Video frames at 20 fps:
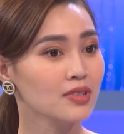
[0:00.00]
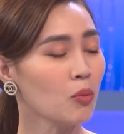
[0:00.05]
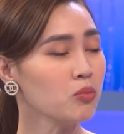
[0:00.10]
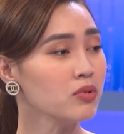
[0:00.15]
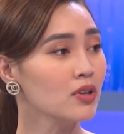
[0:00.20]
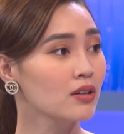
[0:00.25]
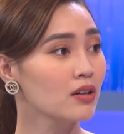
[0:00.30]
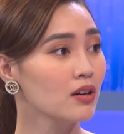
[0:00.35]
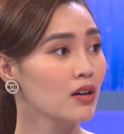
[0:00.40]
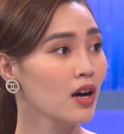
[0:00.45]
đóng
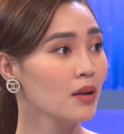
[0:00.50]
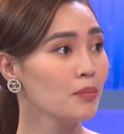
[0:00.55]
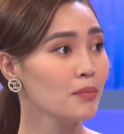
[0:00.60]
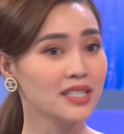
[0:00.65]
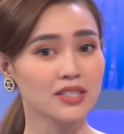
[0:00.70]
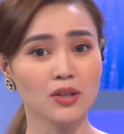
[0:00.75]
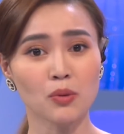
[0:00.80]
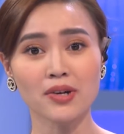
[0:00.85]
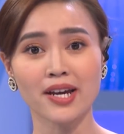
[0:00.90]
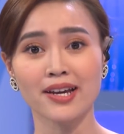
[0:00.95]
cửa hết, mà
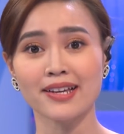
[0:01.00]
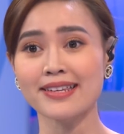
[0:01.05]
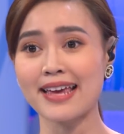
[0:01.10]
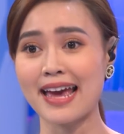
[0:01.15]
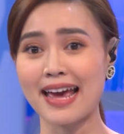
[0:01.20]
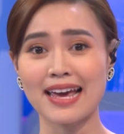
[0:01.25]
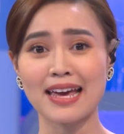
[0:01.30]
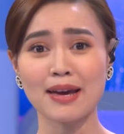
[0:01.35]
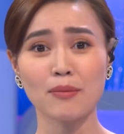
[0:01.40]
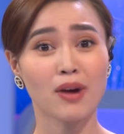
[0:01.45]
trong khi
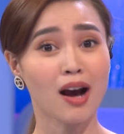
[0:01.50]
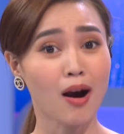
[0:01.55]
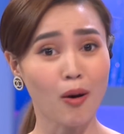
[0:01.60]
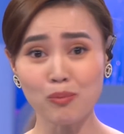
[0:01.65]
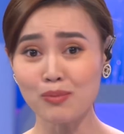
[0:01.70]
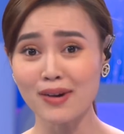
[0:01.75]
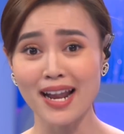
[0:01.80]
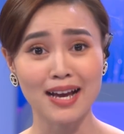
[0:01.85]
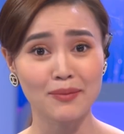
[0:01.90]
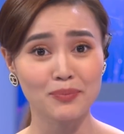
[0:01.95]
nhà em
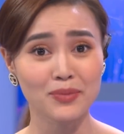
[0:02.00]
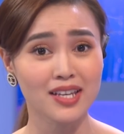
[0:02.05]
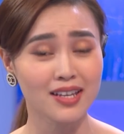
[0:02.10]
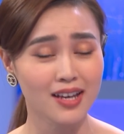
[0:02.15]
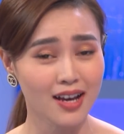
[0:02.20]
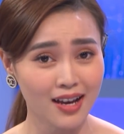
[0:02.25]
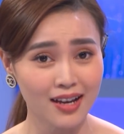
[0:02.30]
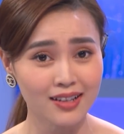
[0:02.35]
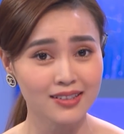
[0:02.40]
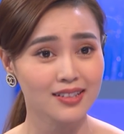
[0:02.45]
không làm gì
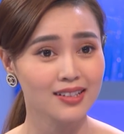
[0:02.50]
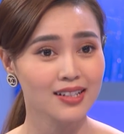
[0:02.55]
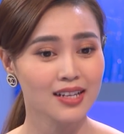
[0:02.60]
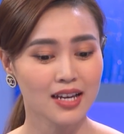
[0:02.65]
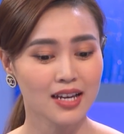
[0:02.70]
hết,